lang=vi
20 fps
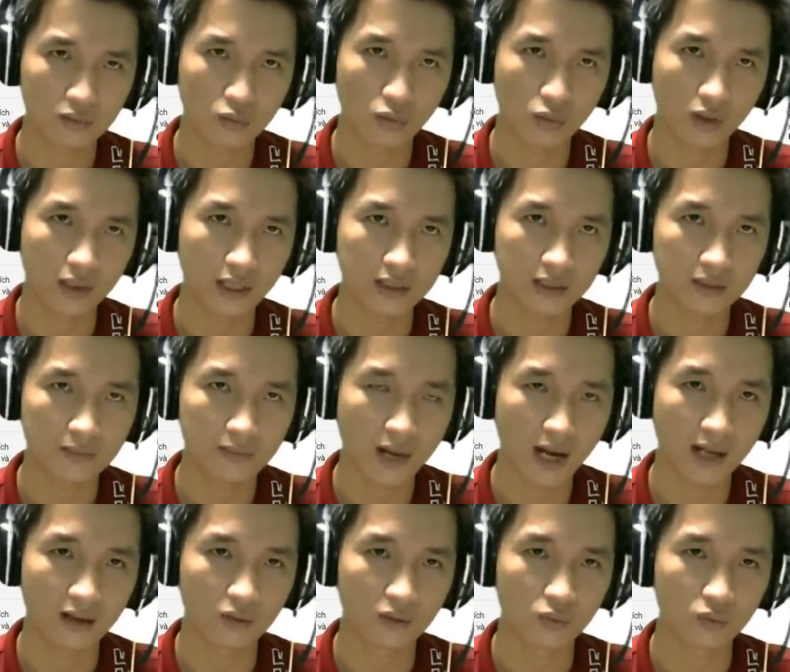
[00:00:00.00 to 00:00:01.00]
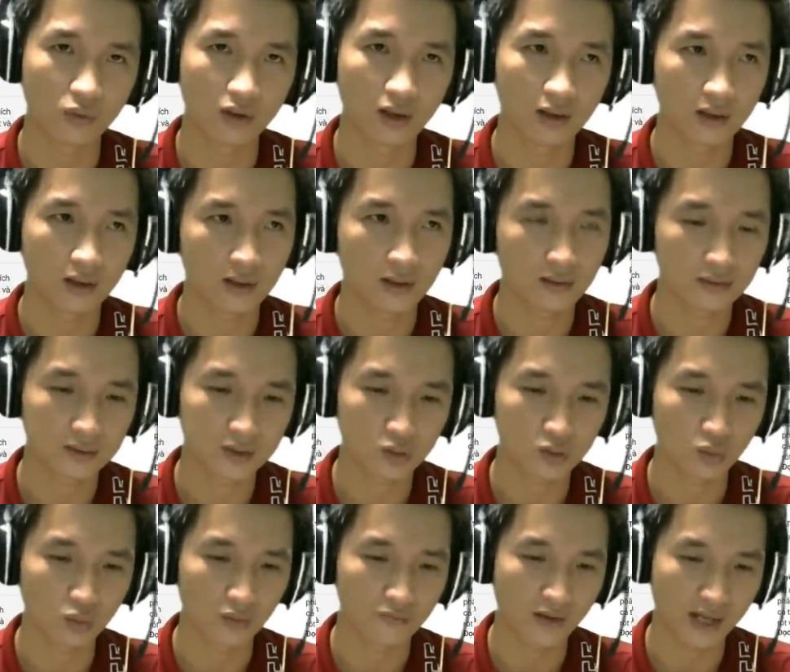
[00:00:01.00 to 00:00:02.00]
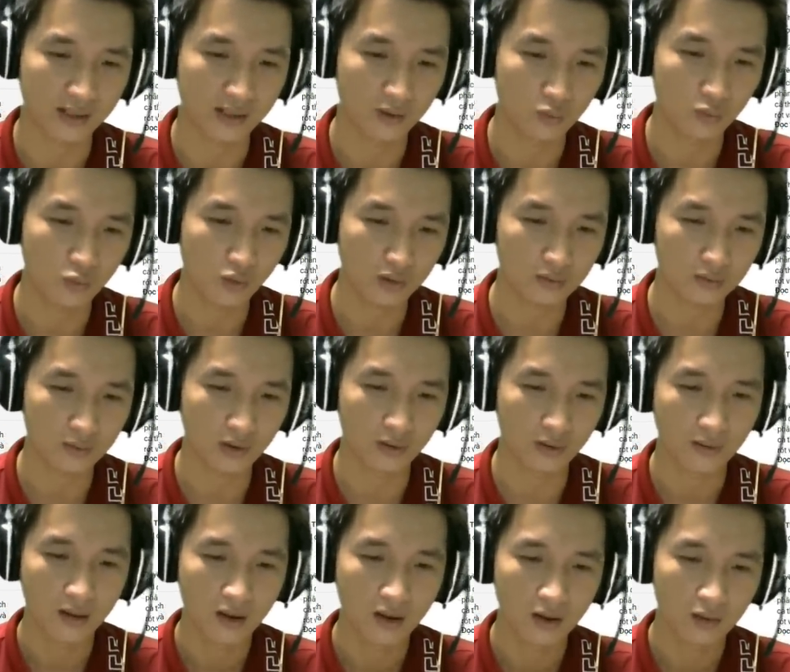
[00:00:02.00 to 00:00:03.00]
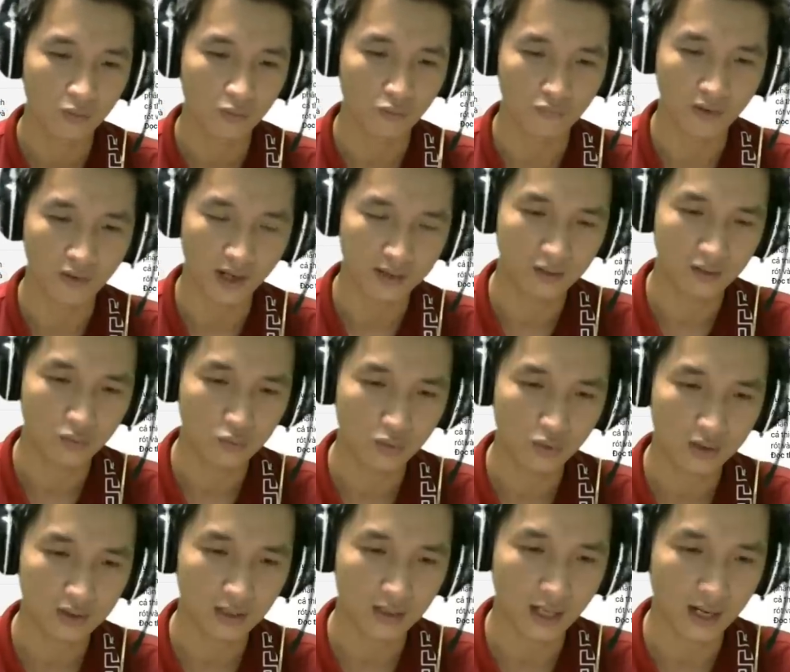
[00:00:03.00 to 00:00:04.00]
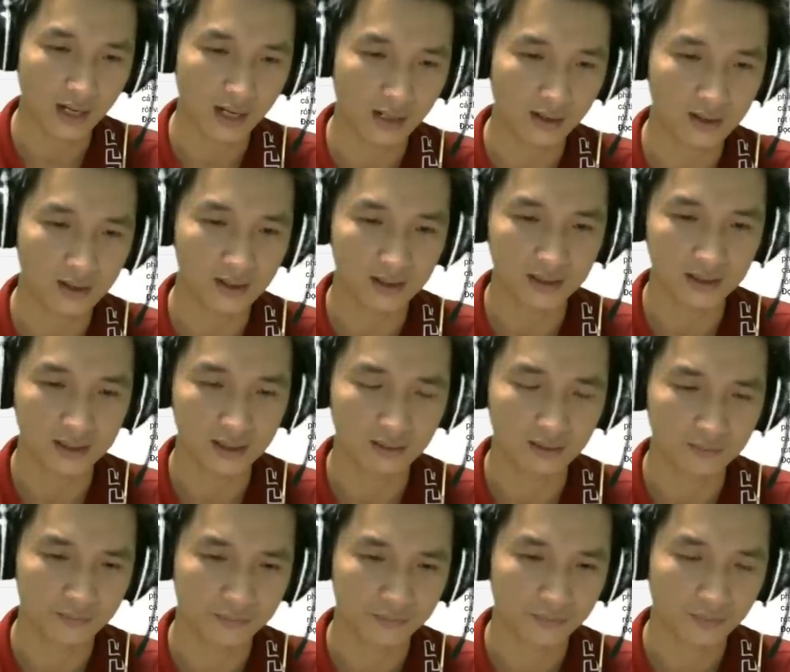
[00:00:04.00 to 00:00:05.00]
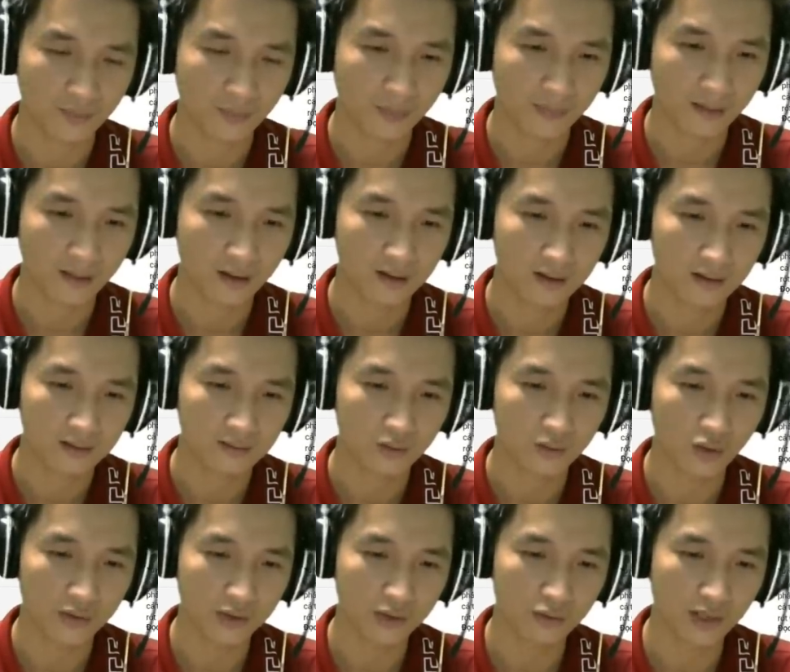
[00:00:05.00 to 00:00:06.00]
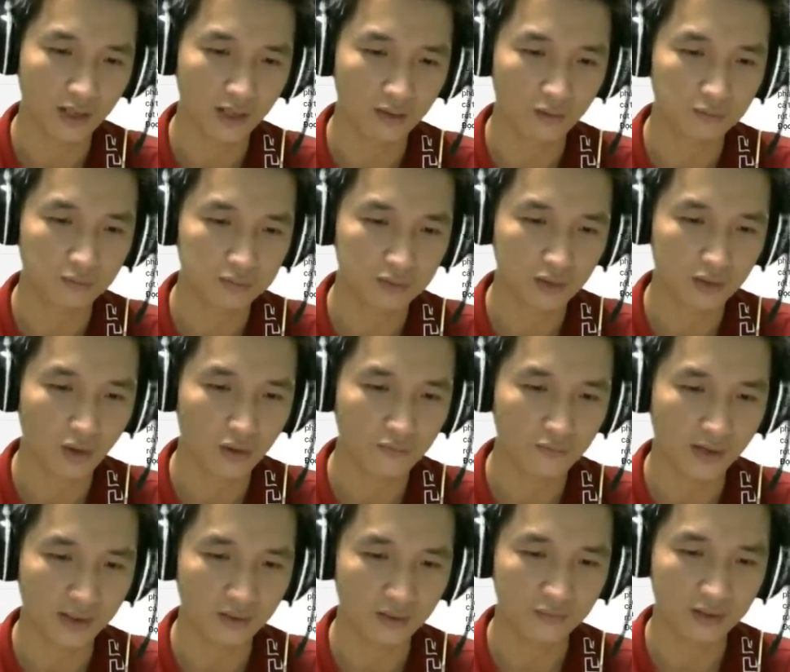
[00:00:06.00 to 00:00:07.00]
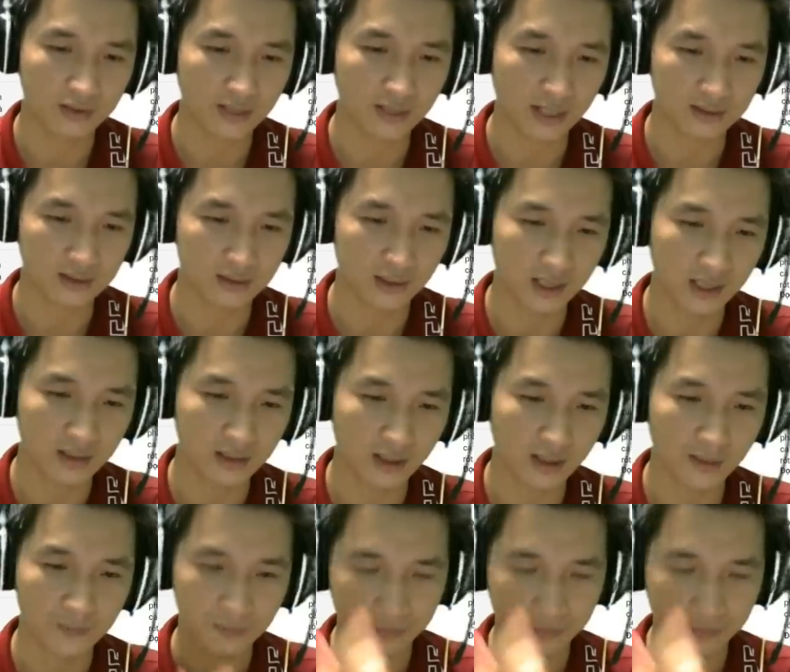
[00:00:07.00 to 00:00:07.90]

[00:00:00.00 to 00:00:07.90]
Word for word: cái thứ ba là của Vạn Yêu Quốc, đúng rồi, của Vạn Yêu Quốc là Độ Yêu Đệ Lục do Vạn Yêu Vương Tàng Giới đang cầm.